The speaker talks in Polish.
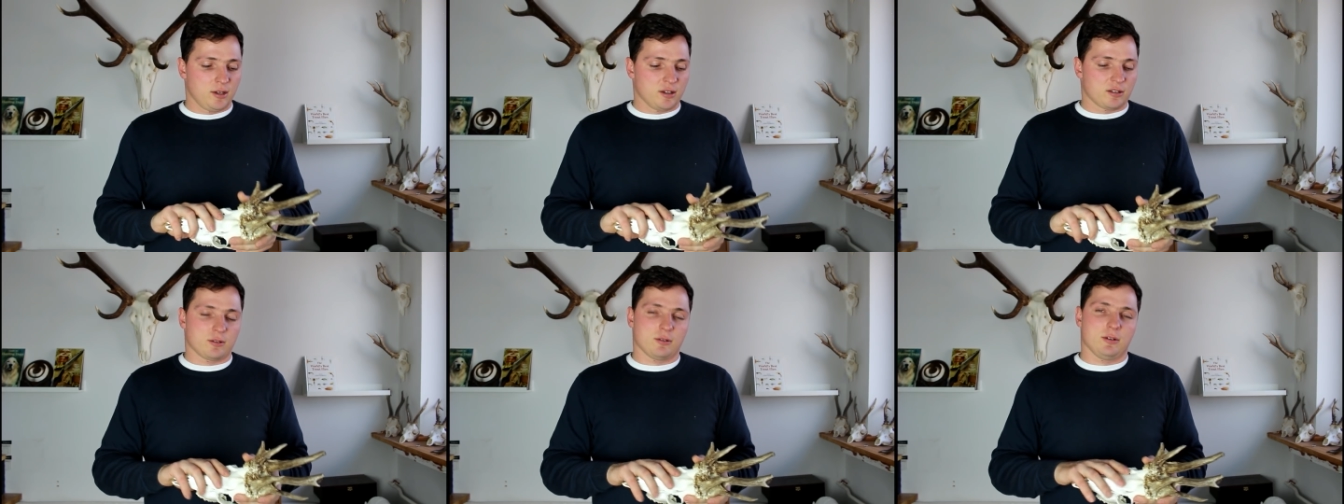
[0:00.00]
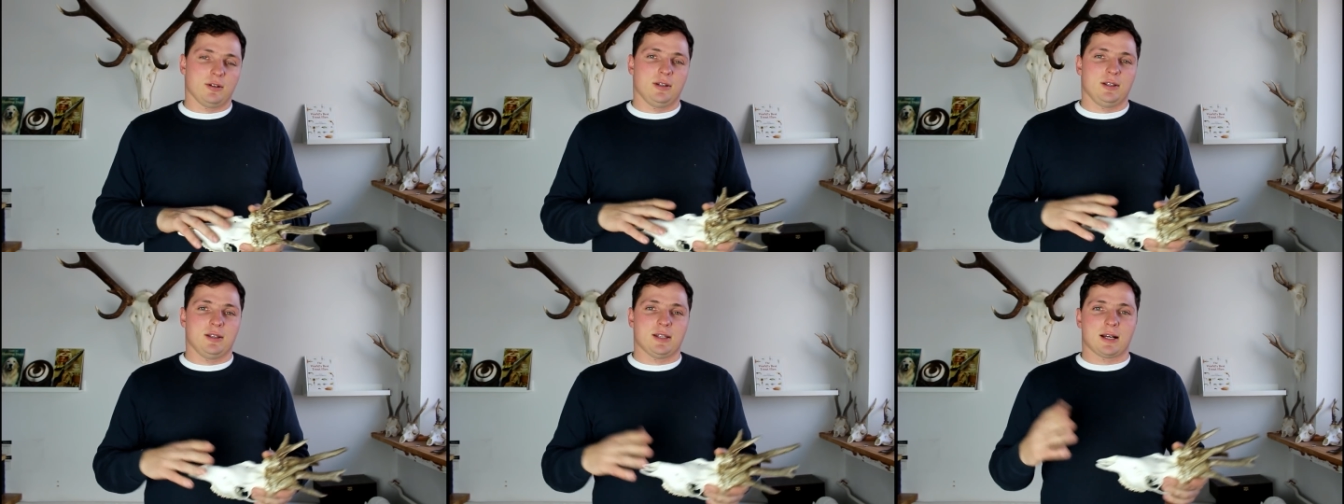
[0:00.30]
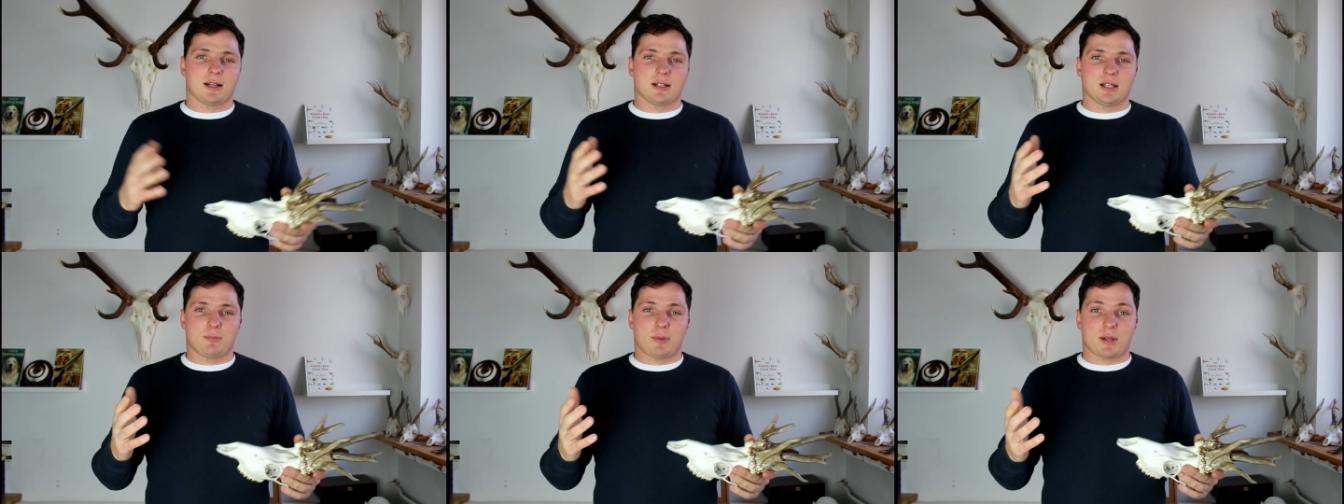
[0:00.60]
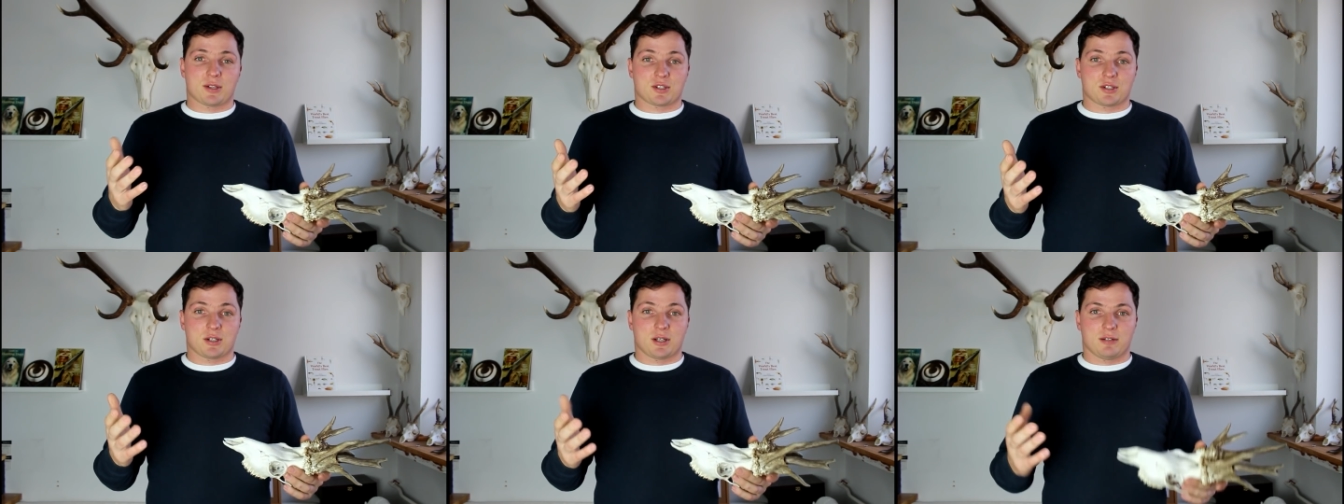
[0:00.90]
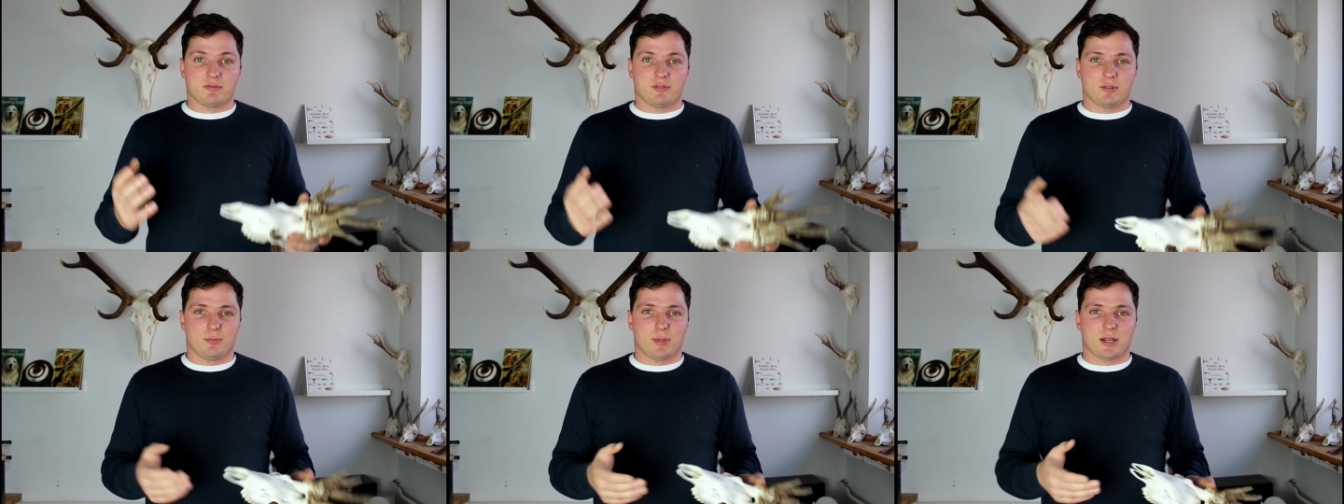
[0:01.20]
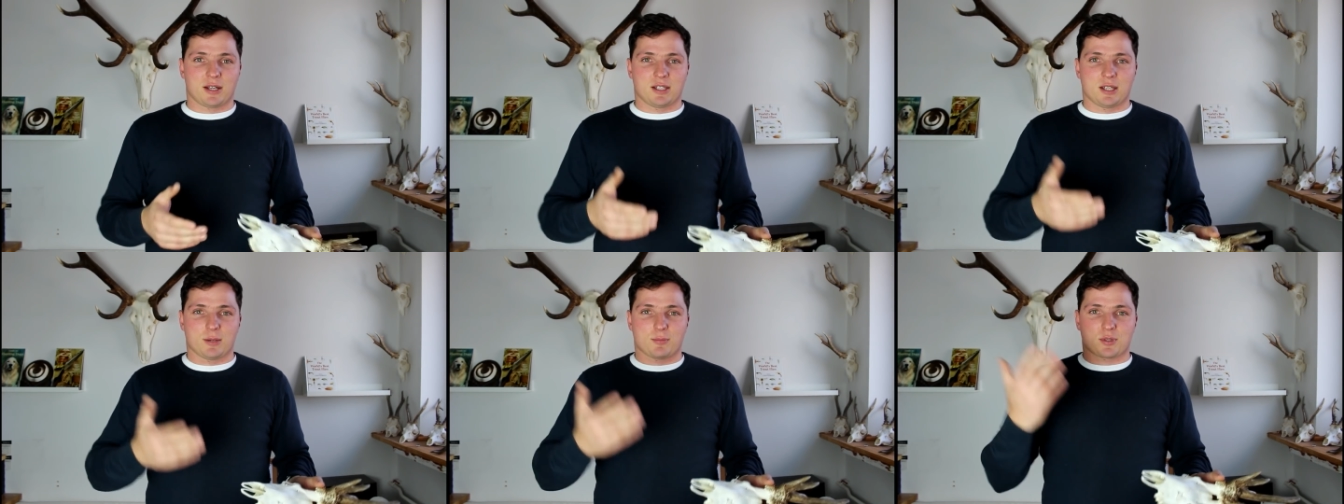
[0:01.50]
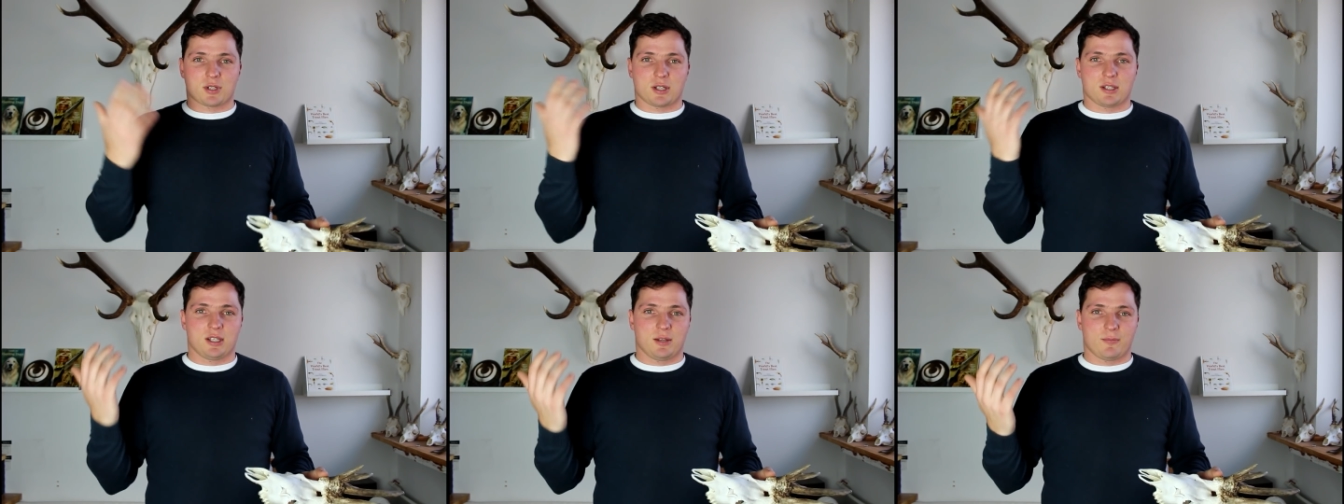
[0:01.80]
No i nagle patrzę, a wybiegnie
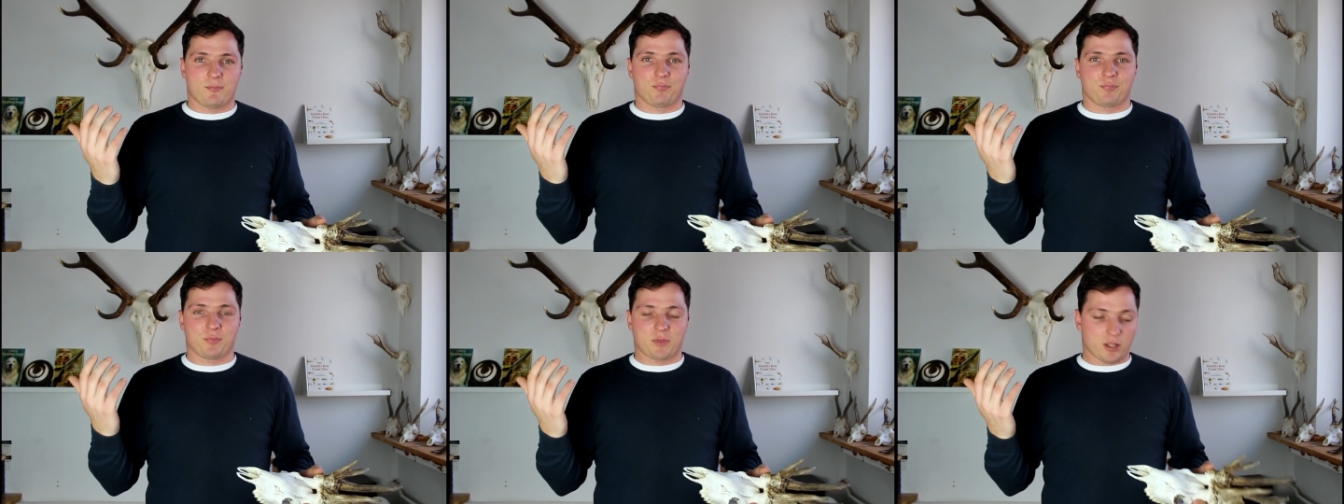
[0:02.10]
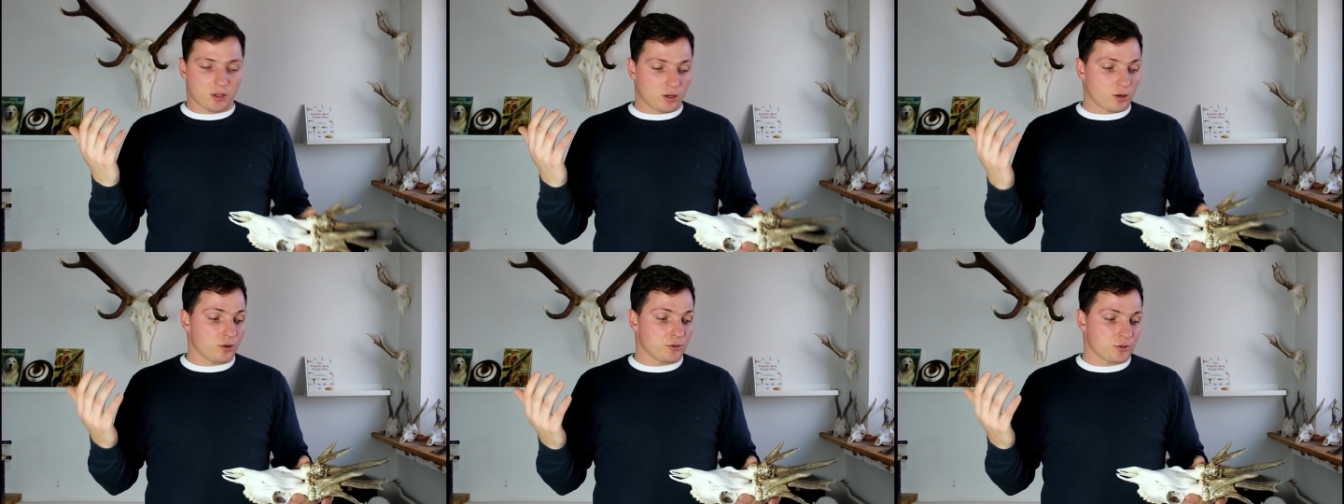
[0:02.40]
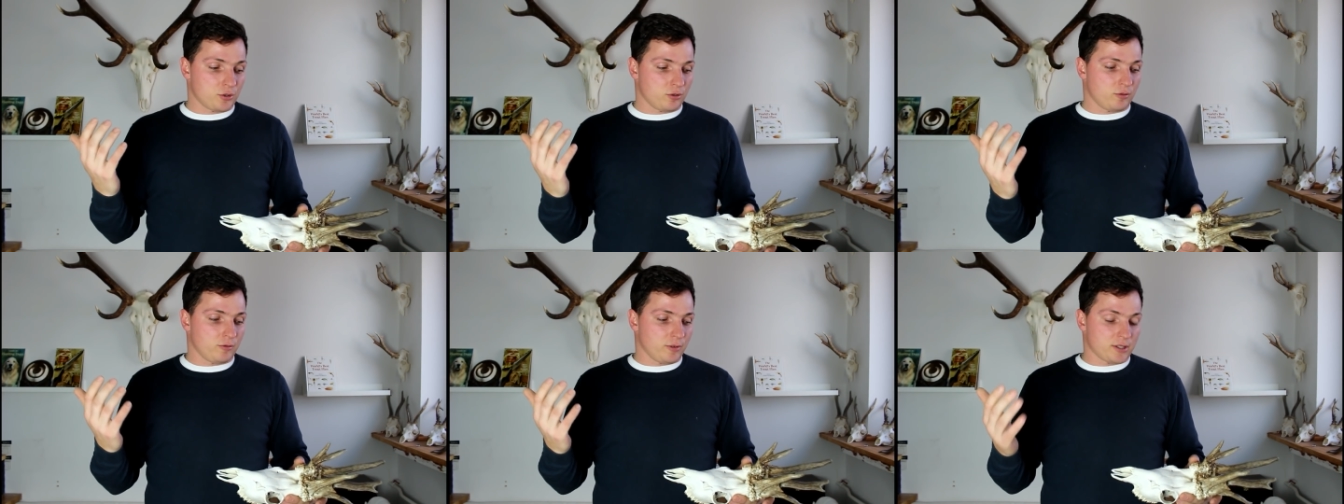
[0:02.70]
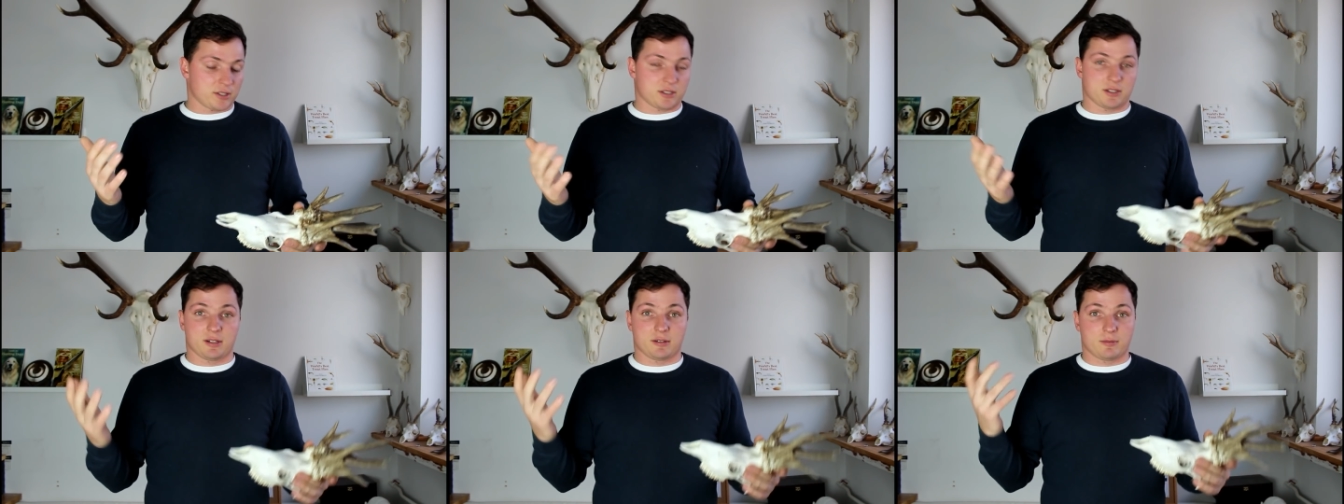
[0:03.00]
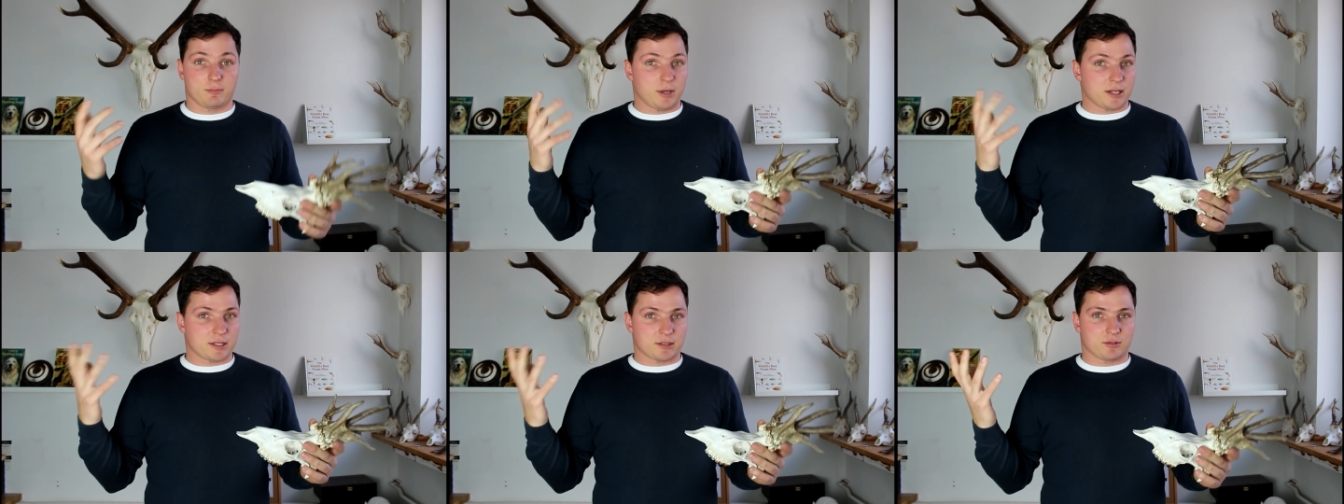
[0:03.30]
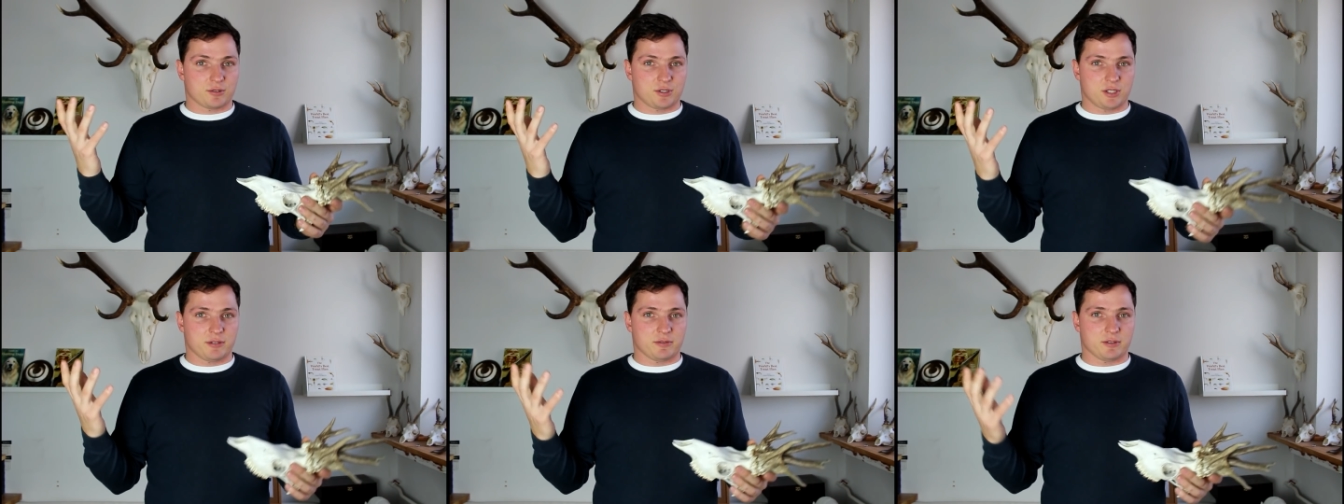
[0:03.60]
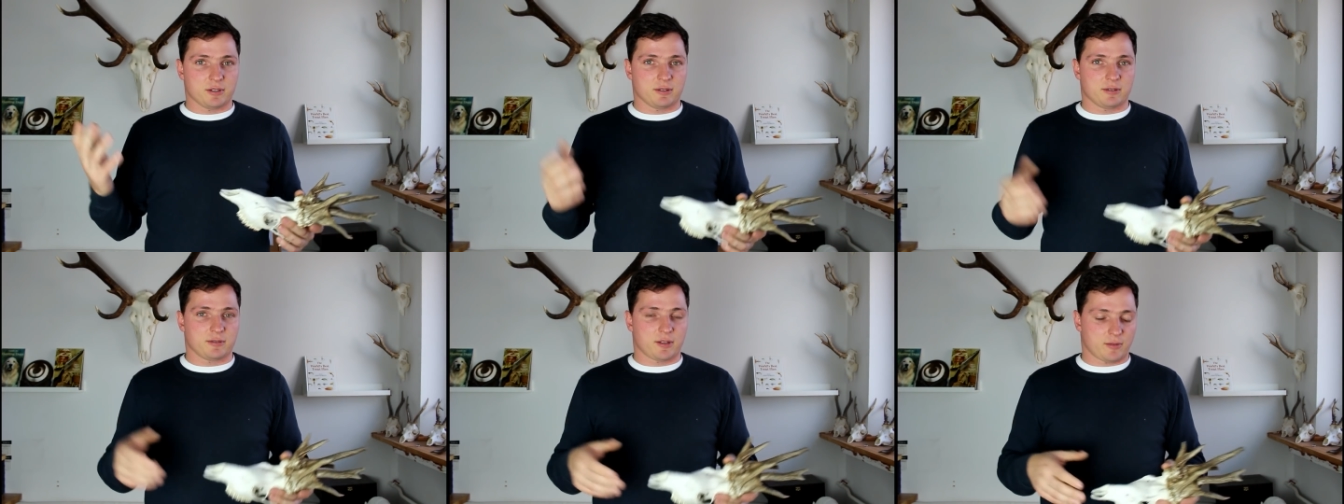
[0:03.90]
przed nim ten kozioł właśnie, bardzo
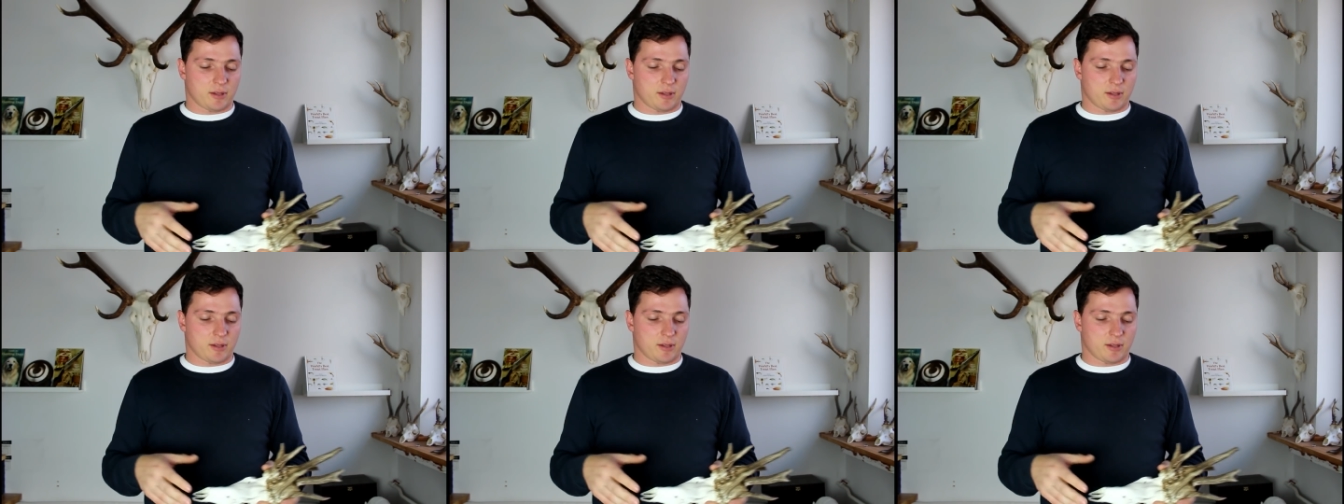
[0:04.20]
dziwny,